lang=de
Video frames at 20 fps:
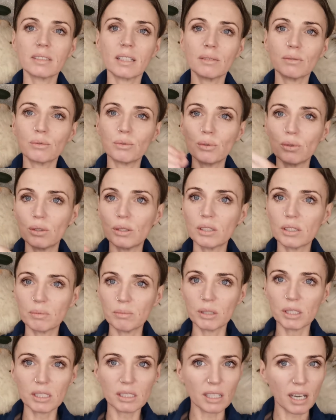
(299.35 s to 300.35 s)
Dann fühle ich
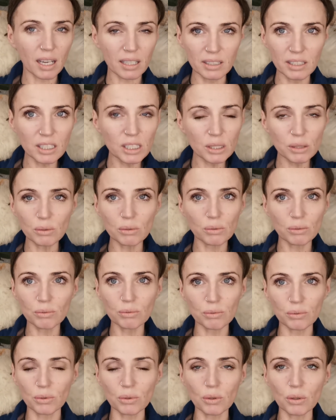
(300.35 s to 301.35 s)
mich da nicht
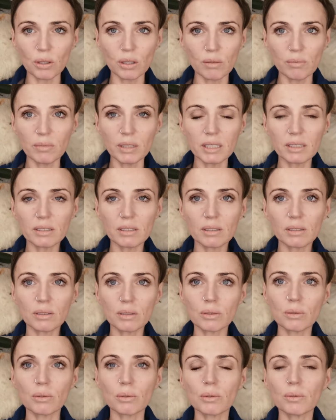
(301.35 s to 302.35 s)
wohl mit.
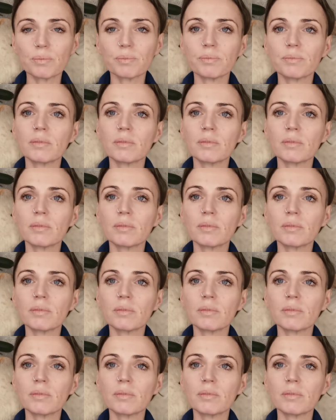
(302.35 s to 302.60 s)
So.